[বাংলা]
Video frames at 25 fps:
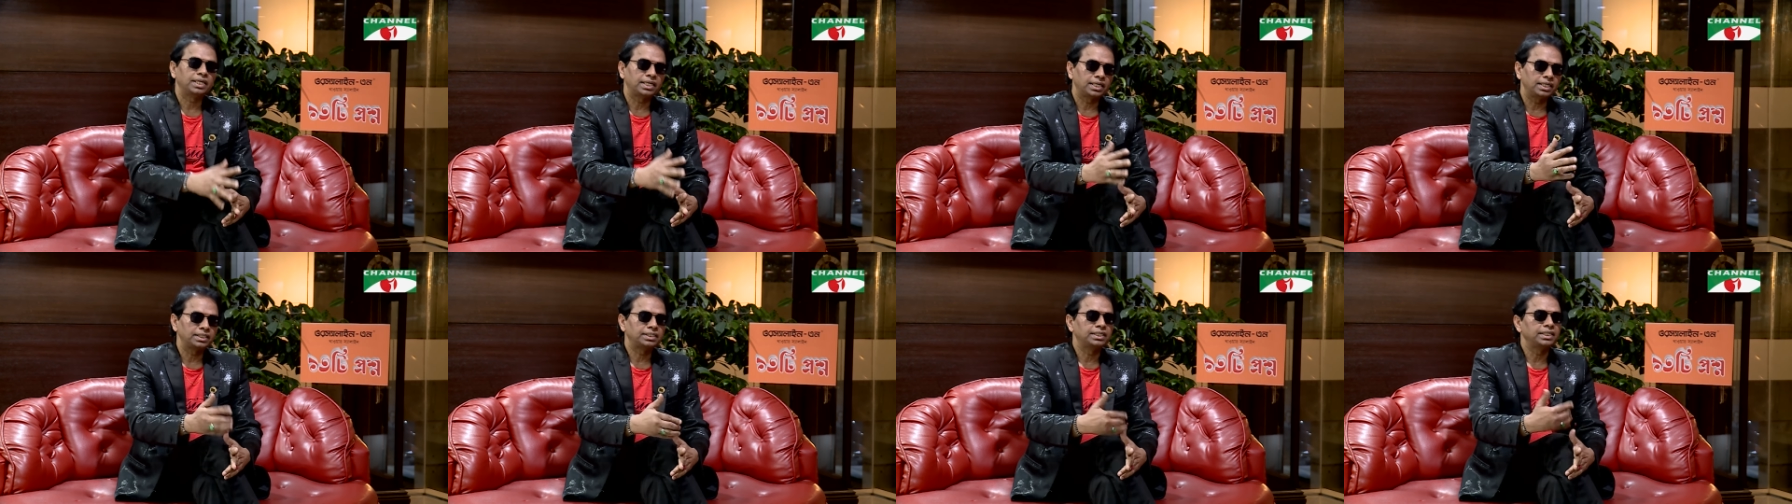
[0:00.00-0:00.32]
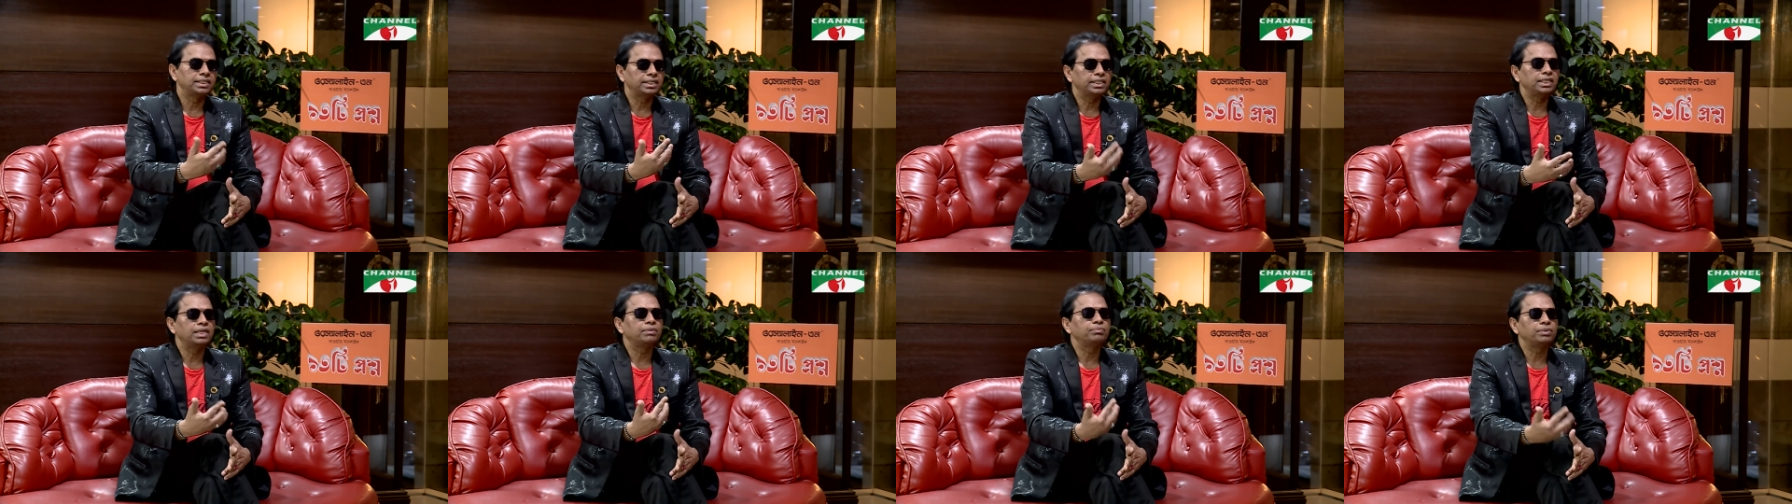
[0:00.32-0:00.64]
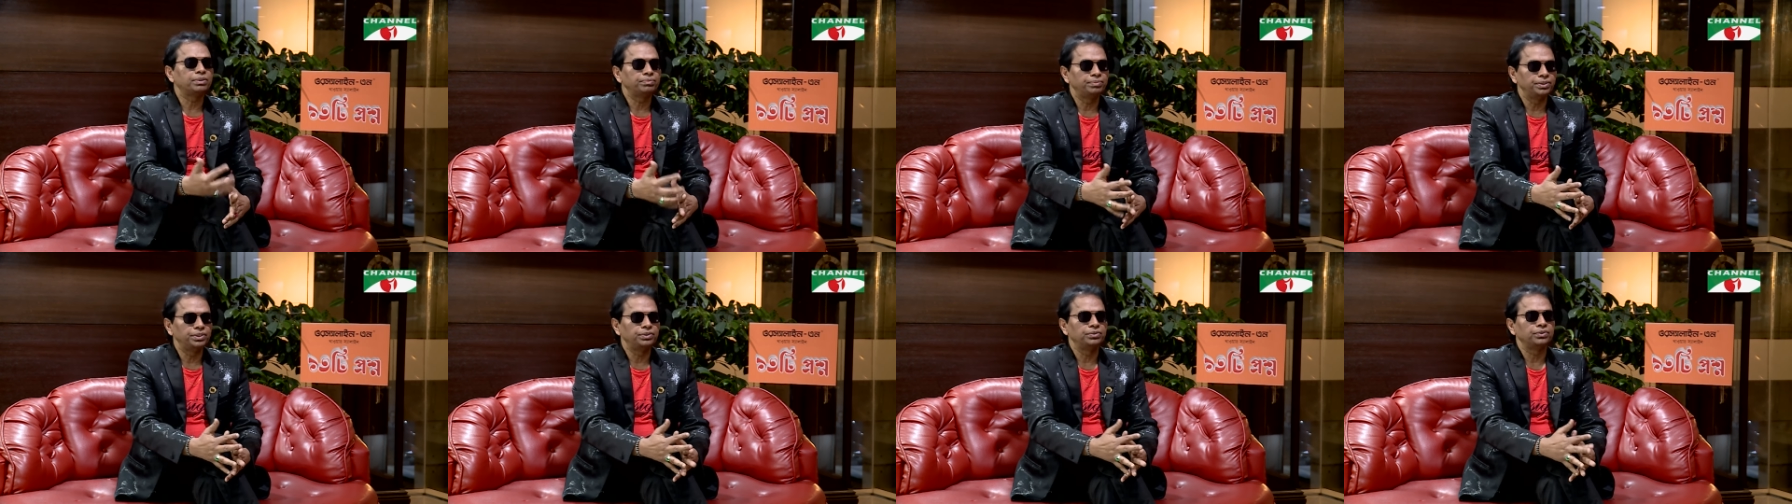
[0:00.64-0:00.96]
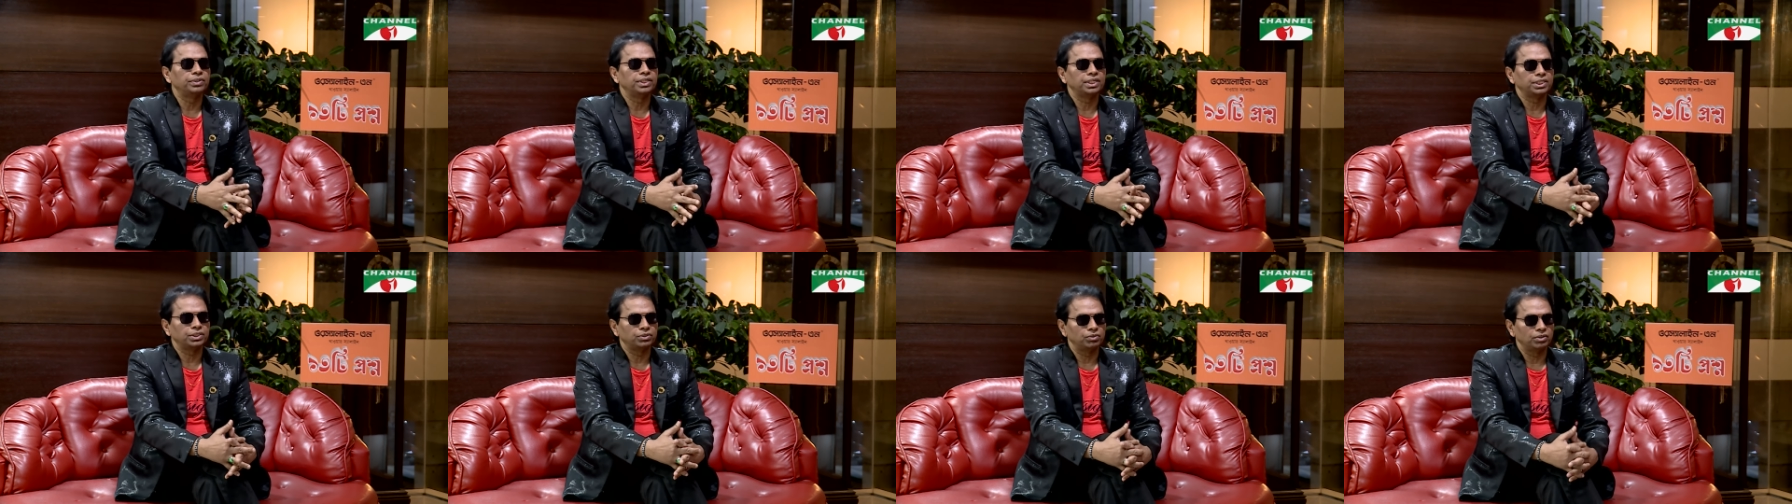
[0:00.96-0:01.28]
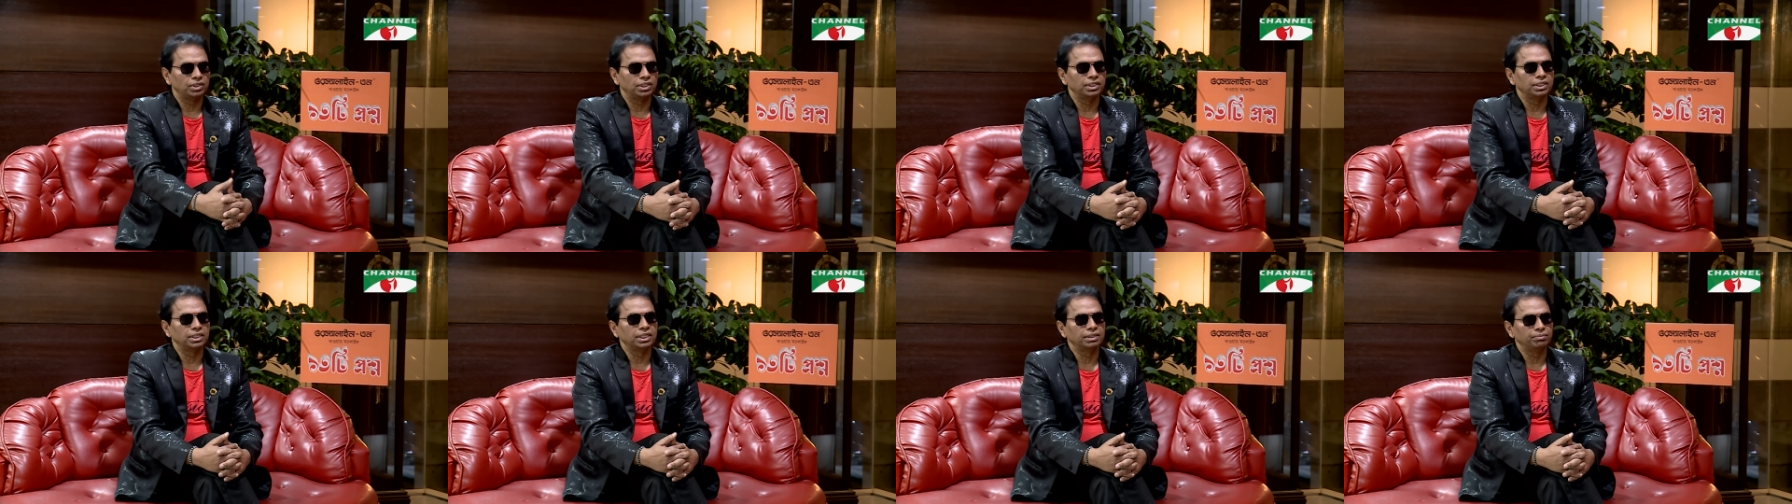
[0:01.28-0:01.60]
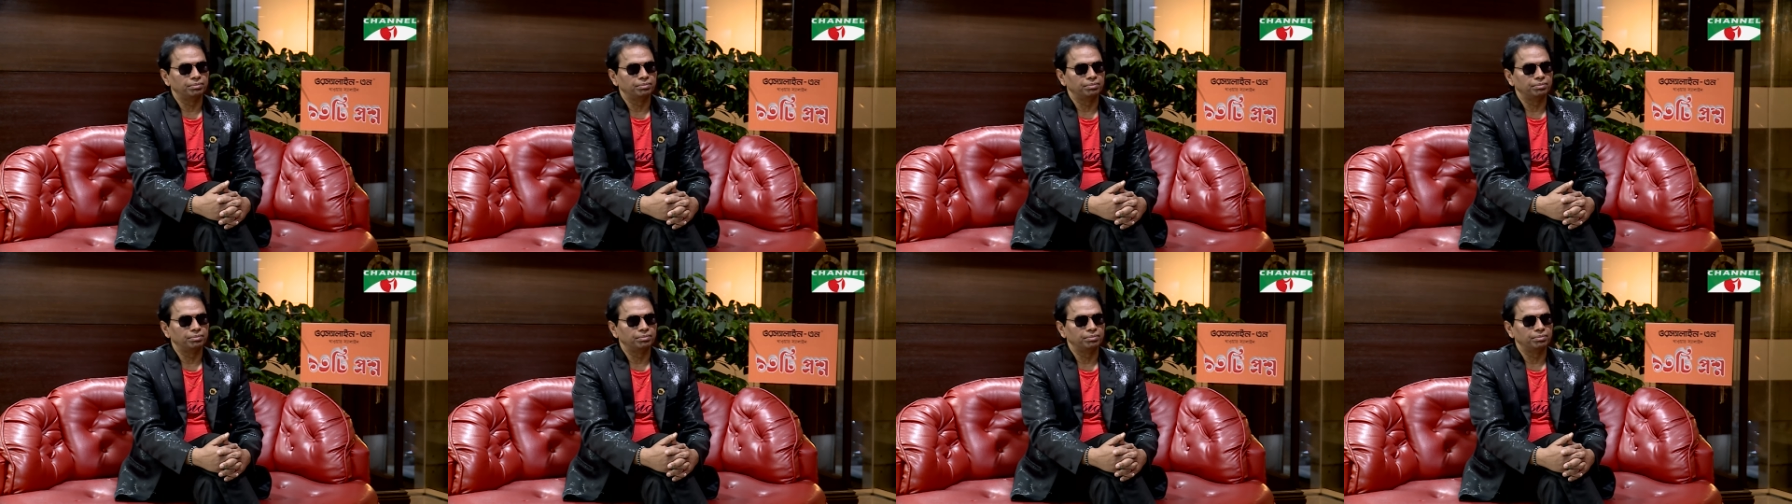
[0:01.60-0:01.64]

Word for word: তারা থেকে আমার ভিতরে আসলে